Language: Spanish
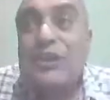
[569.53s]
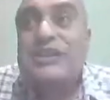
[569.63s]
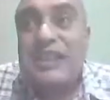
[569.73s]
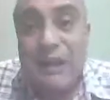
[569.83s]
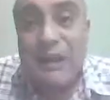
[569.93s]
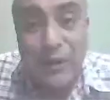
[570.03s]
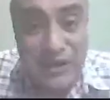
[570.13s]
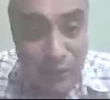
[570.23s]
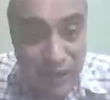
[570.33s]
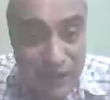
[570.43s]
los
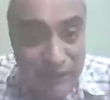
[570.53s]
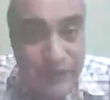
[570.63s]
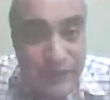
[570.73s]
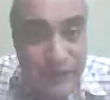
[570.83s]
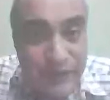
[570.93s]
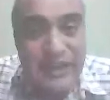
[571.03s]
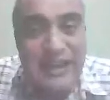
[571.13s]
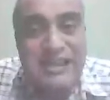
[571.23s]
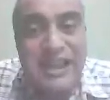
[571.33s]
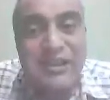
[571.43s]
tetrápodos, ¿se acuerdan?
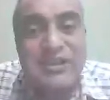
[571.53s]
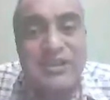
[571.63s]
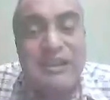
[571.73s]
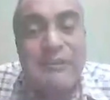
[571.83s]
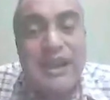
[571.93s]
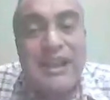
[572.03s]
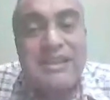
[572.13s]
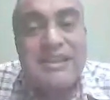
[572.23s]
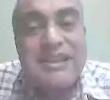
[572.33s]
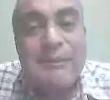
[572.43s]
Están los
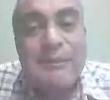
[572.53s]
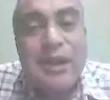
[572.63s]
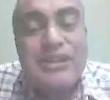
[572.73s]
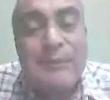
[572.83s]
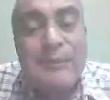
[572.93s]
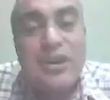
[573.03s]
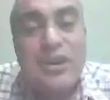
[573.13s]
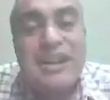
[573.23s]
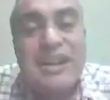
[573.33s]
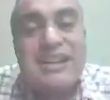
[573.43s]
animales llamados
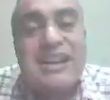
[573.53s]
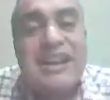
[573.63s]
amniotas.